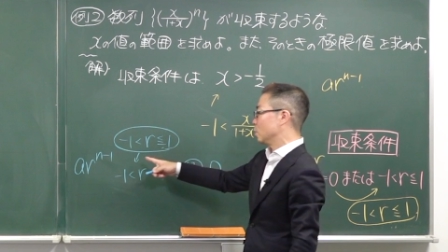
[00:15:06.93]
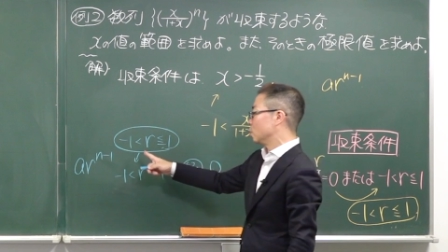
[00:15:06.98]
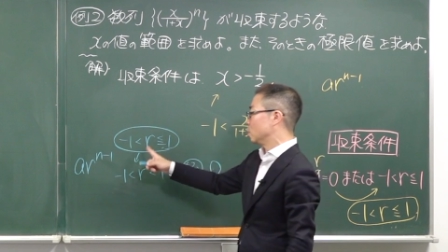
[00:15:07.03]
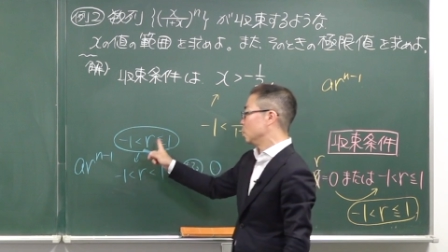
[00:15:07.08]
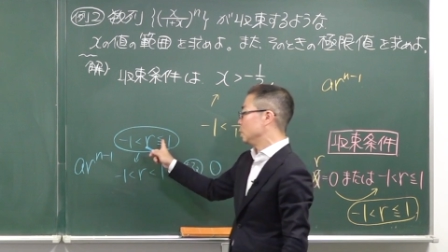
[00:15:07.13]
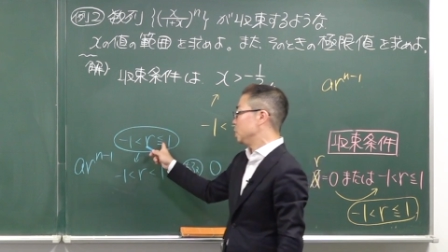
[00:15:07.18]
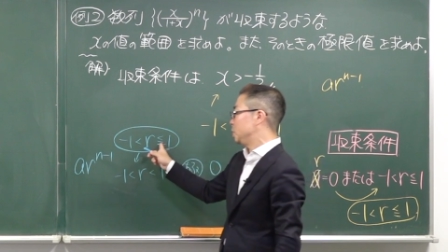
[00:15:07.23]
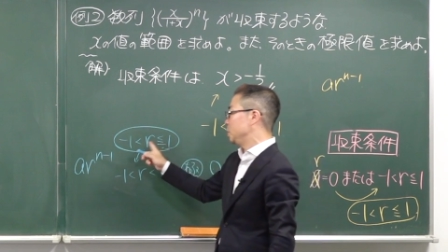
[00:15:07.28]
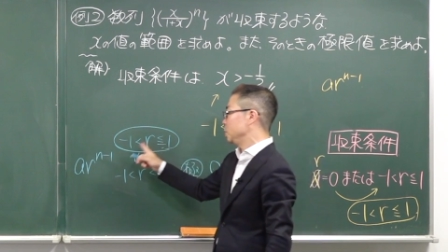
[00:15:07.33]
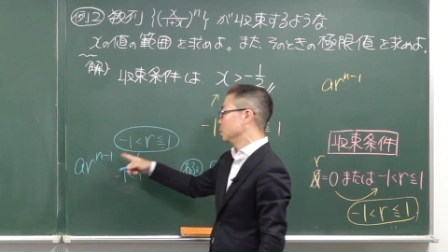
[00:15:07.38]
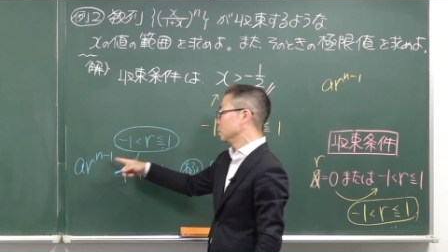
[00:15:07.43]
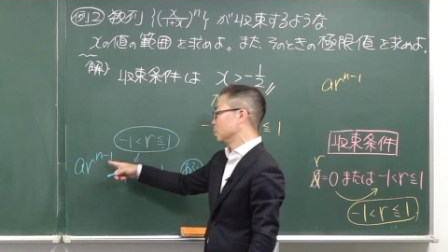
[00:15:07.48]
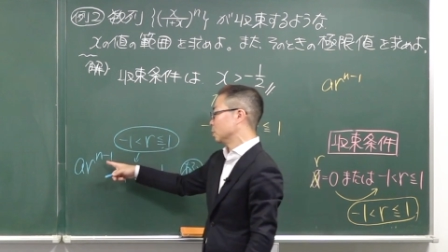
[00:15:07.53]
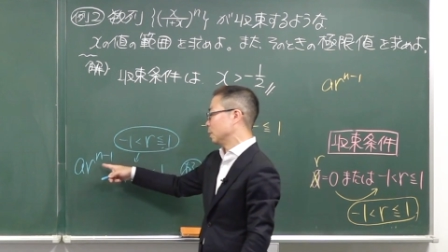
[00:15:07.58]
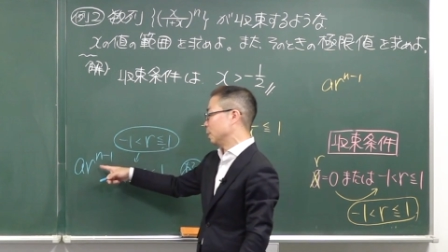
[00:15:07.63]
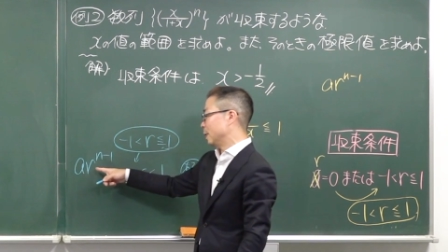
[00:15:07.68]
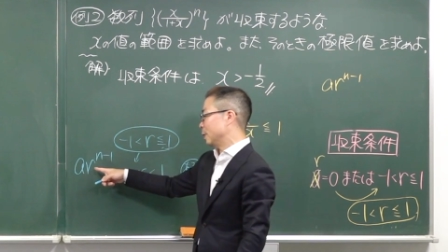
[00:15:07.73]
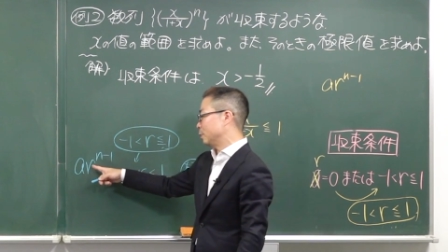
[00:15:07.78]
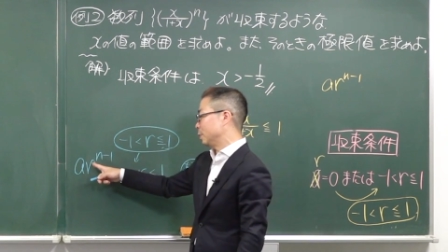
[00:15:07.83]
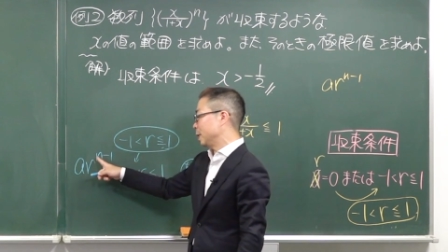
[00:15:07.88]
ここいちの
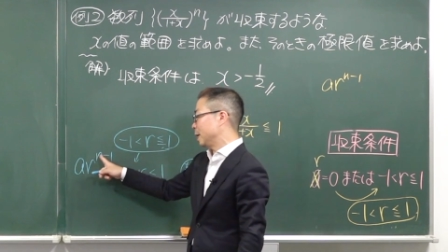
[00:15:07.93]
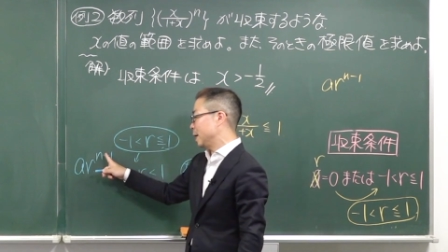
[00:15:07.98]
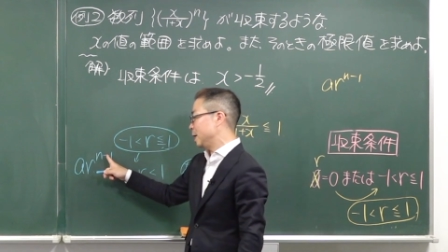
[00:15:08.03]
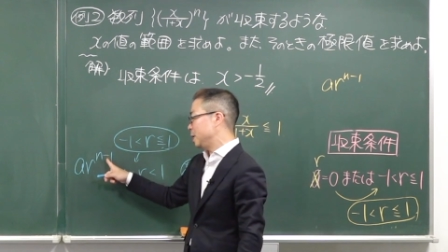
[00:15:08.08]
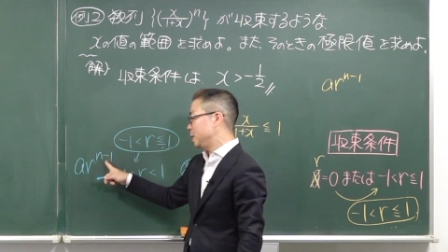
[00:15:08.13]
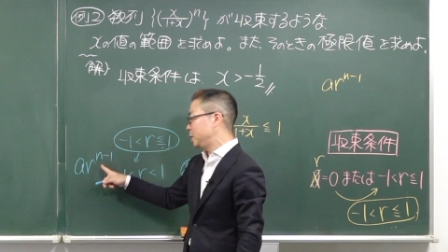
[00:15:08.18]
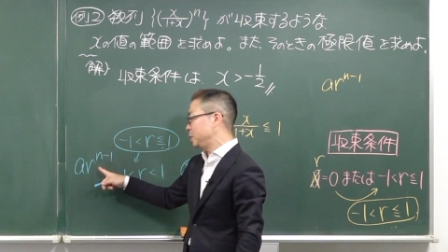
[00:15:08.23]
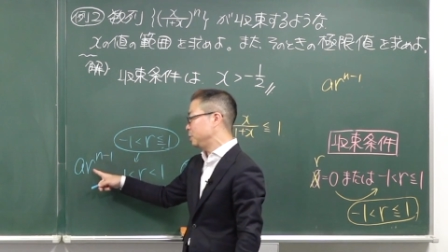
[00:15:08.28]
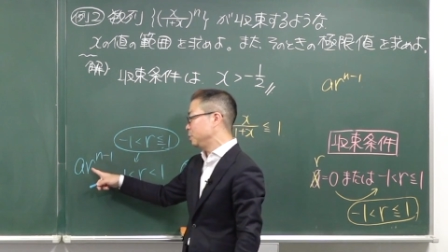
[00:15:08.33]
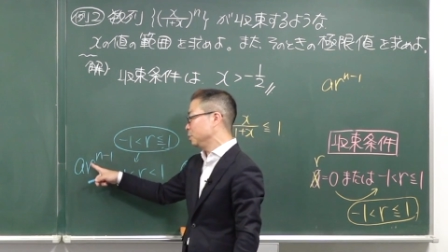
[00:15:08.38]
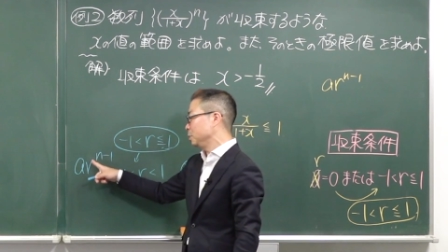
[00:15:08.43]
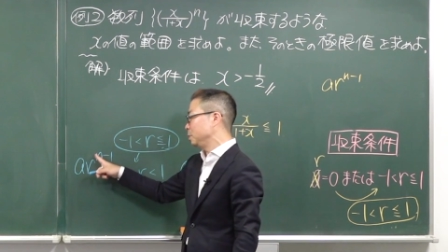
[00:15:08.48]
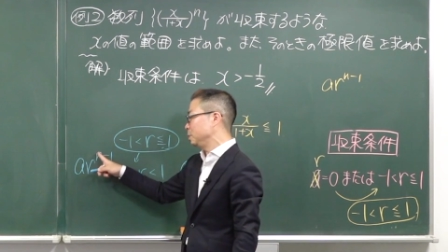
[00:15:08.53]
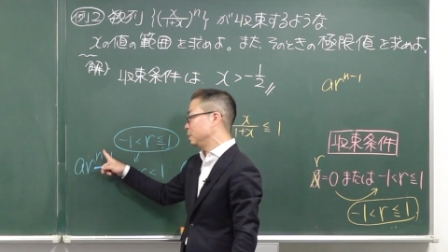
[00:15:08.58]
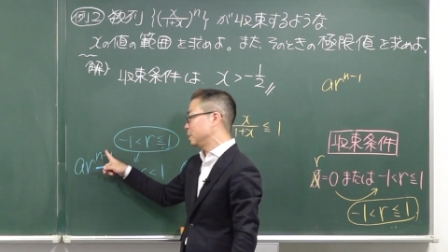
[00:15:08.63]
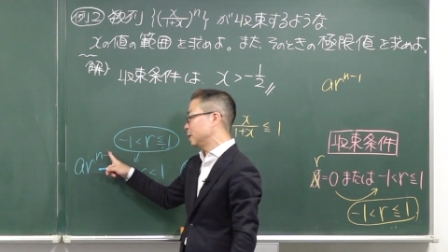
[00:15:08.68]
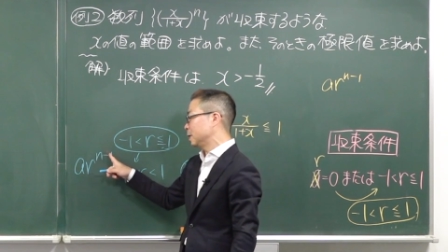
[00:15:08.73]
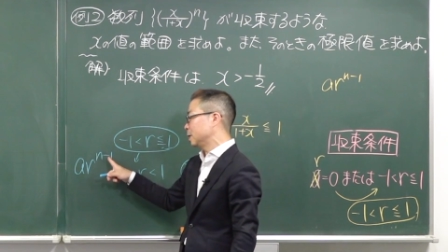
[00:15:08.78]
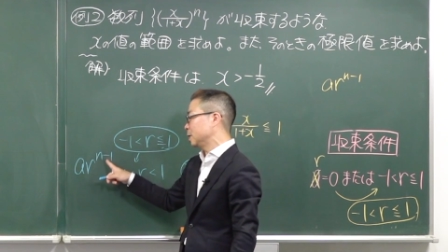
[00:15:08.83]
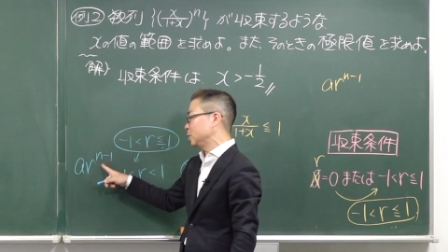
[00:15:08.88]
時は、これがいちとい
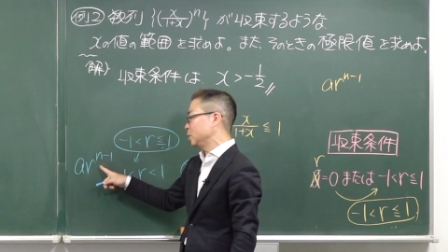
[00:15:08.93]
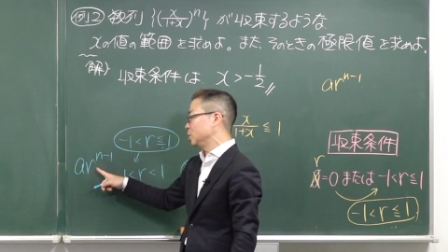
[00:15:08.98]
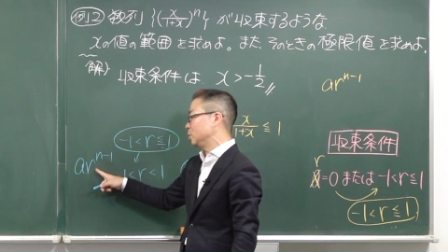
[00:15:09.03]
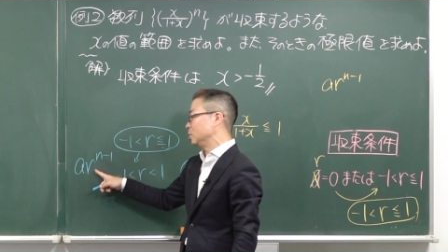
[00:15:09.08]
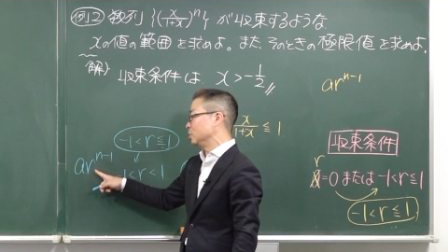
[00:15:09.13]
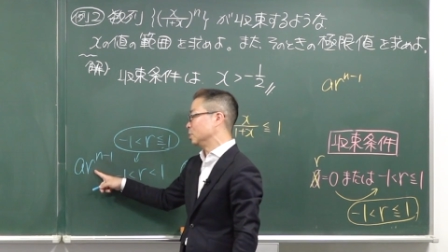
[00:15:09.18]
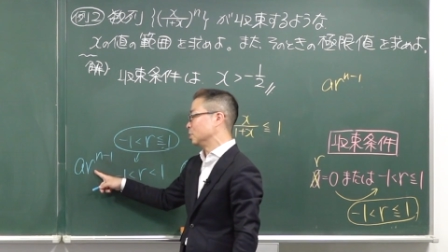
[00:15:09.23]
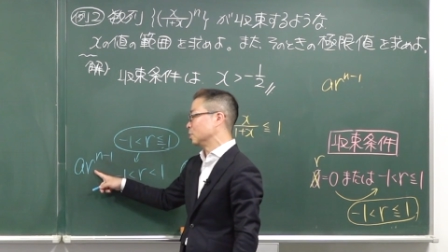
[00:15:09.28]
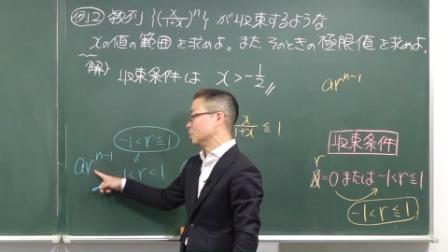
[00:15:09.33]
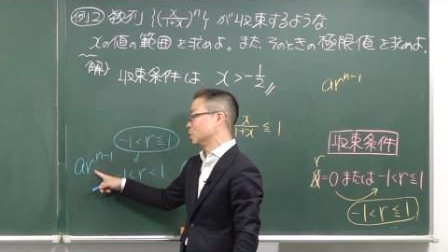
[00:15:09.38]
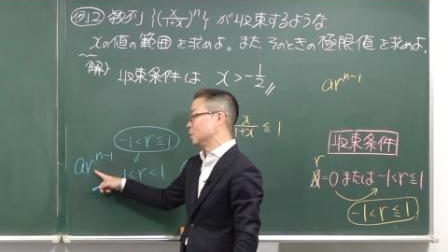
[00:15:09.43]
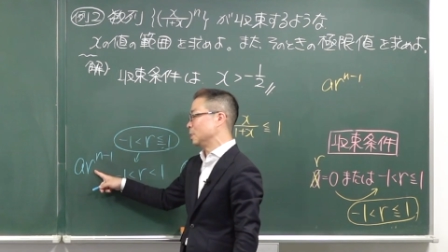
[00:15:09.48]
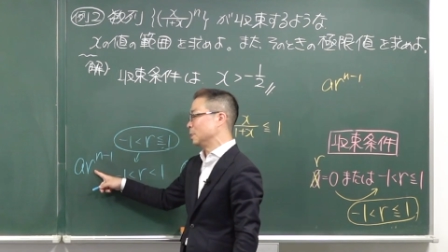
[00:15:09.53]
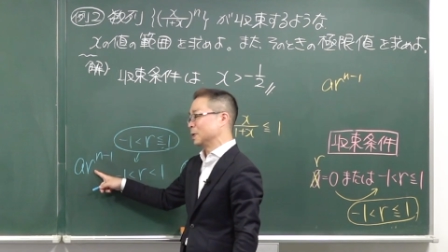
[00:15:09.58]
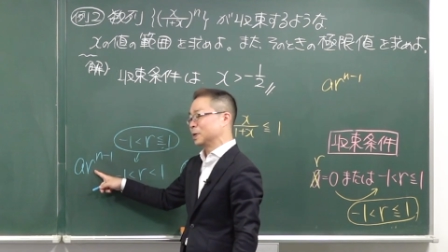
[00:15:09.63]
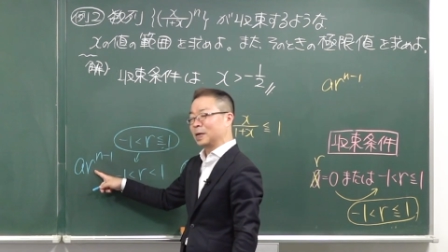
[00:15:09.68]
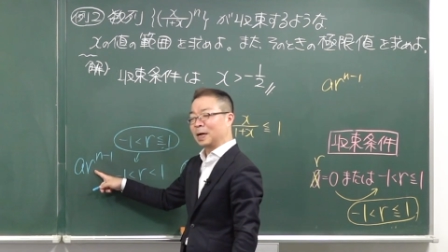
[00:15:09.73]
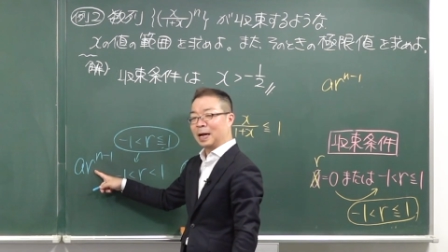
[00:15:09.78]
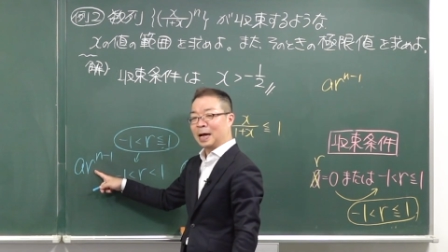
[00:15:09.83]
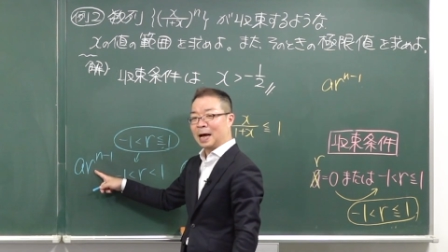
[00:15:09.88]
う形で収束して
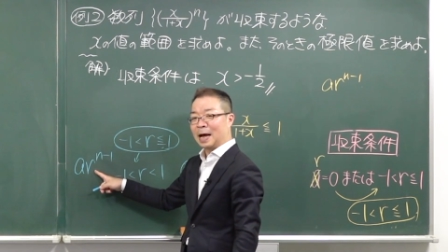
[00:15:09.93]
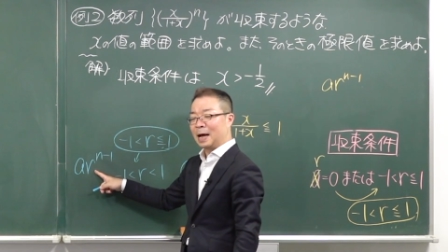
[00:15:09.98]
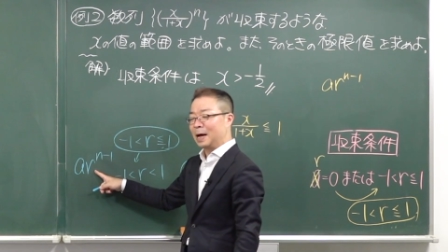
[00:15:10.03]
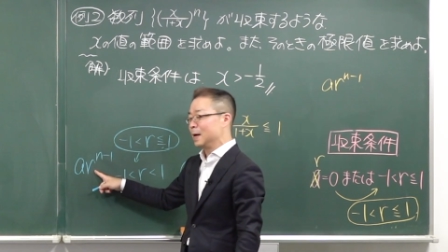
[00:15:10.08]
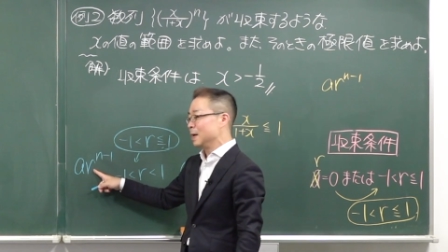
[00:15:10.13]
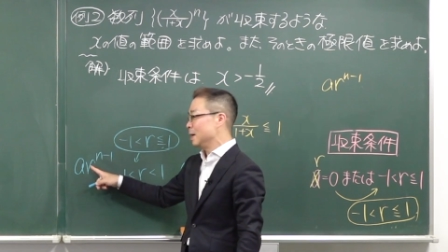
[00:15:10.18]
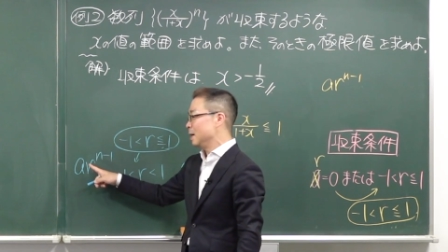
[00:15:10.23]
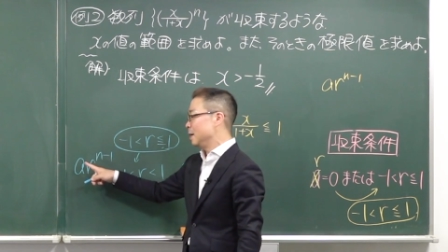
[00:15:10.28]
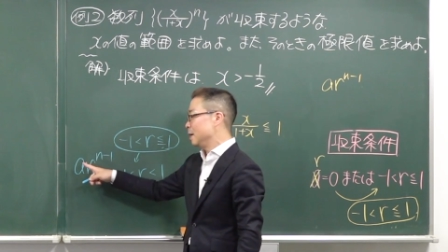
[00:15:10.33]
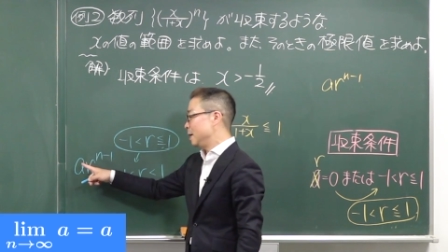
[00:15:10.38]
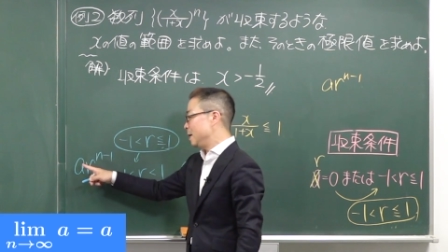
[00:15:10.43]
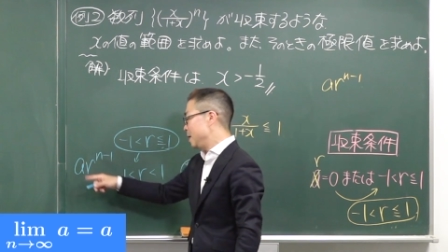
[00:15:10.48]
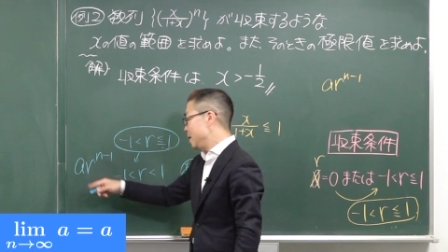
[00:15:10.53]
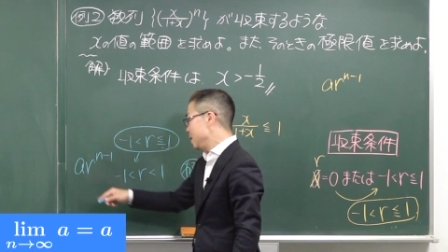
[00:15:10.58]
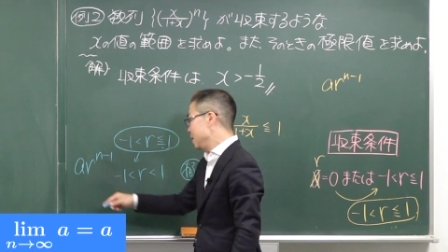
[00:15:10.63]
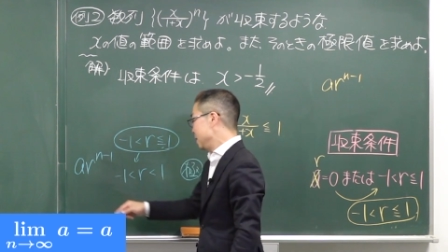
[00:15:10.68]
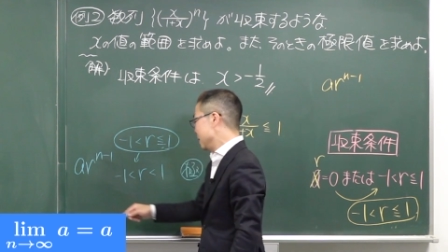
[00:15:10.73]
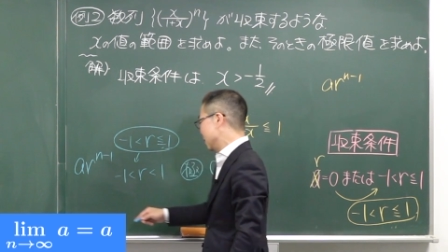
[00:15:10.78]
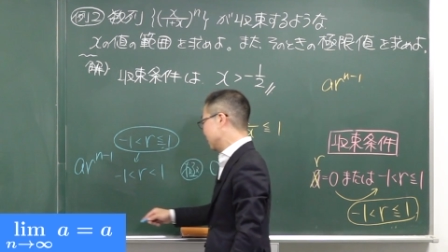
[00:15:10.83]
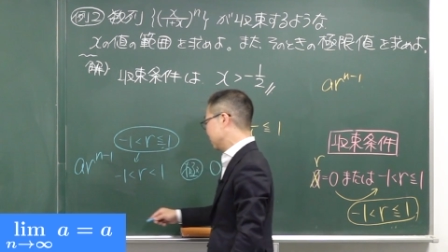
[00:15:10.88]
ますから、a にな